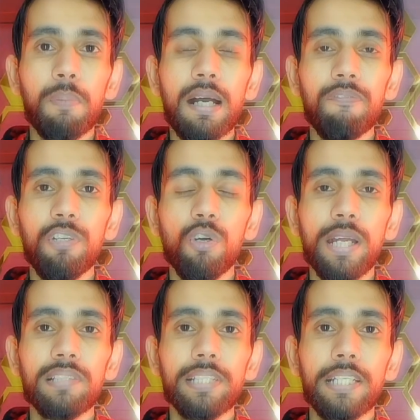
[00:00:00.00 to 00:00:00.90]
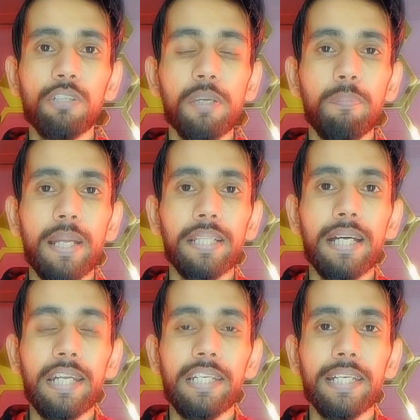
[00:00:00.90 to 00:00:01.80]
अब काफ़ी लोग ऐसे हैं जो कि पैन
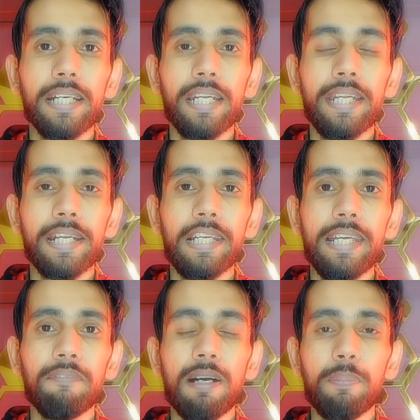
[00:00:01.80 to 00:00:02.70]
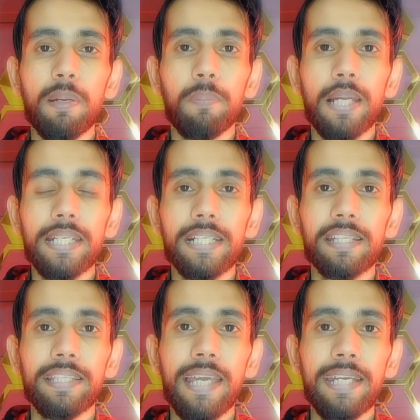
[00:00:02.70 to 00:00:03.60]
आधार लिंक करने के लिए वहाँ पे अप्लाई
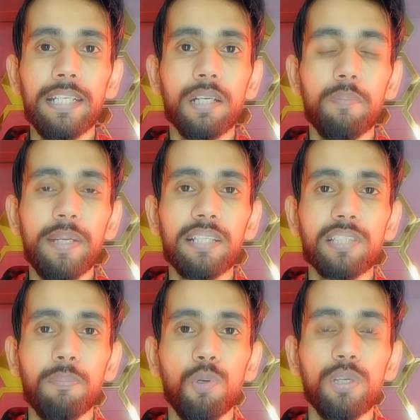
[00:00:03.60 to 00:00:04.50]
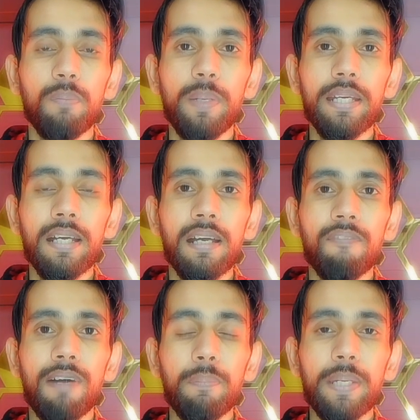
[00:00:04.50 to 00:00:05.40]
करते हैं इनकम टैक्स के पोर्टल पे
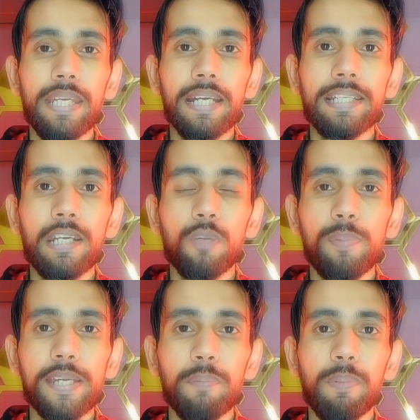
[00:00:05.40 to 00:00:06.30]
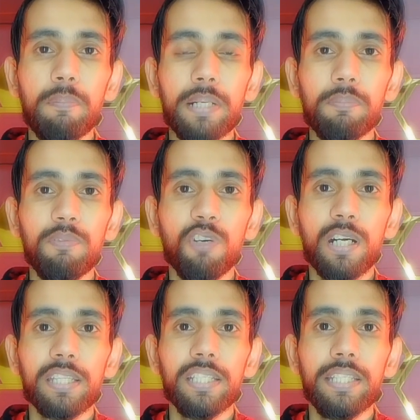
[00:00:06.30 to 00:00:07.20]
वहाँ पे एक हज़ार रुपये की पेमेंट भी वो
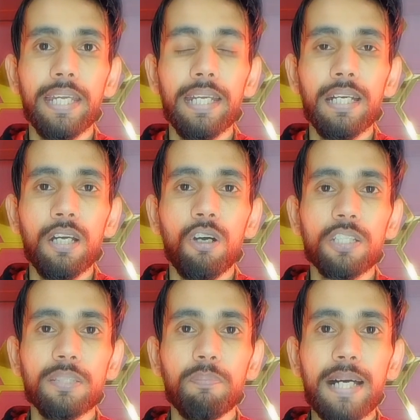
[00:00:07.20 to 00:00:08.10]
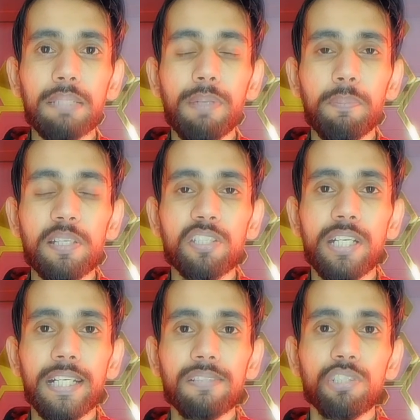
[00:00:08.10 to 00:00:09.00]
कर देते हैं और जब बाद में अपना
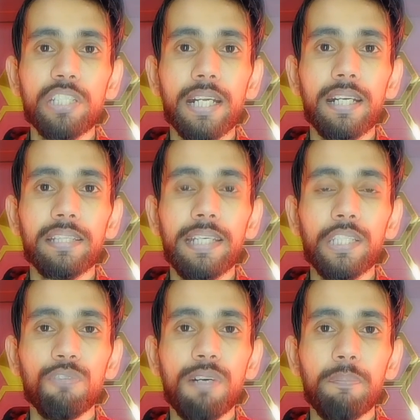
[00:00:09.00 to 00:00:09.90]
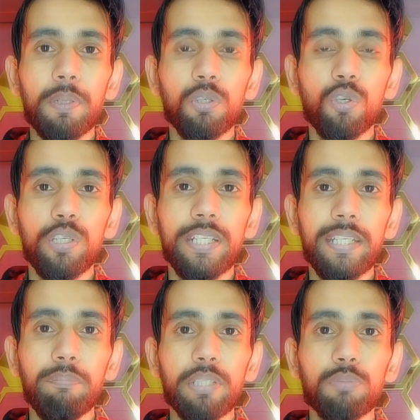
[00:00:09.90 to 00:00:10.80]
स्टेटस को चेक करते हैं तो वहाँ पे उनको
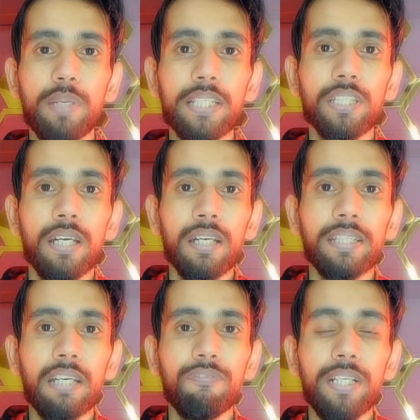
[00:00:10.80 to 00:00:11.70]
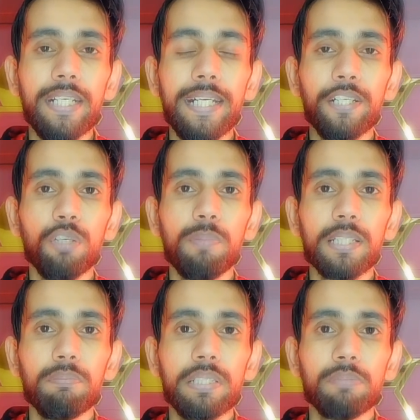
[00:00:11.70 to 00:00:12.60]
नेम मिसमैच या फिर डेट ऑफ
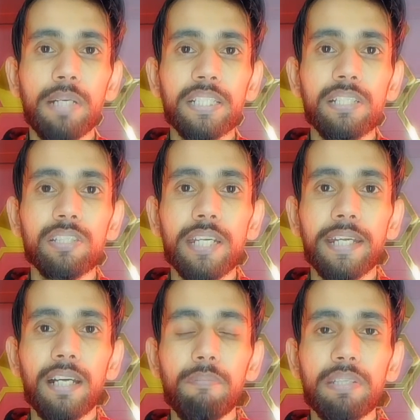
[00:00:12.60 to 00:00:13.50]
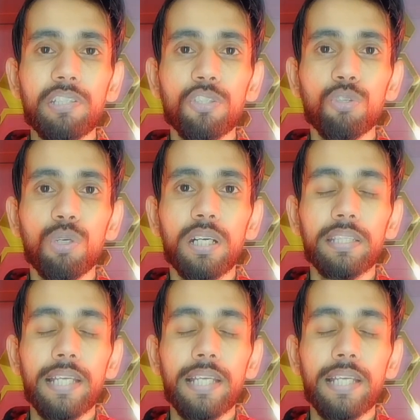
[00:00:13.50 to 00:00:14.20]
बर्थ मिसमैच इस तरीके का मैसेज शो